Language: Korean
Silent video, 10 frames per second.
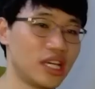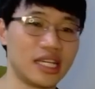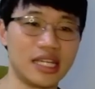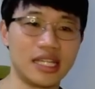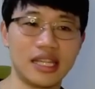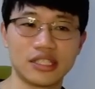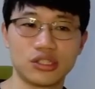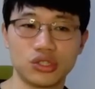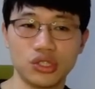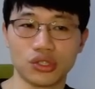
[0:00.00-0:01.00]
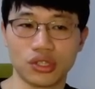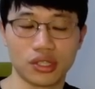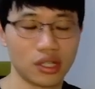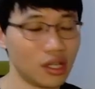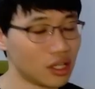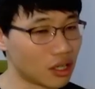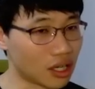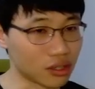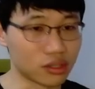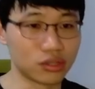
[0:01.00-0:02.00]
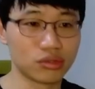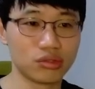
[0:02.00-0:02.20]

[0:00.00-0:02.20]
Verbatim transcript: in that suit 아, 그 수트